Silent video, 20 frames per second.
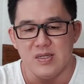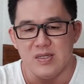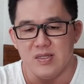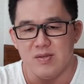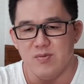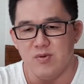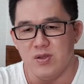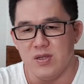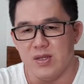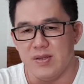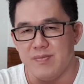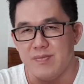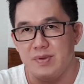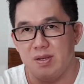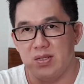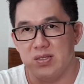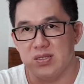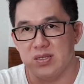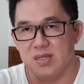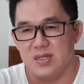debunya nempel
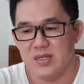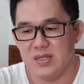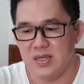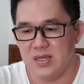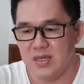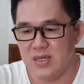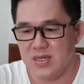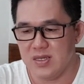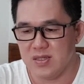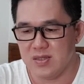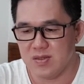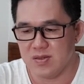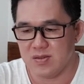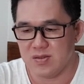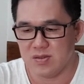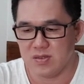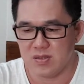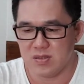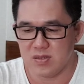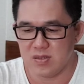di sini
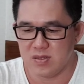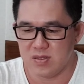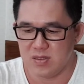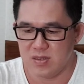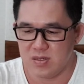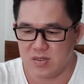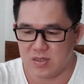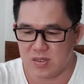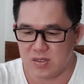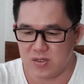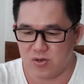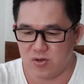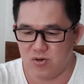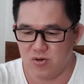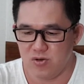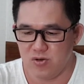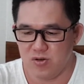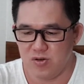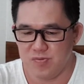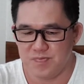ini kita
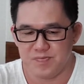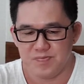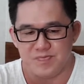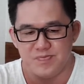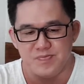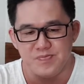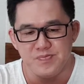celup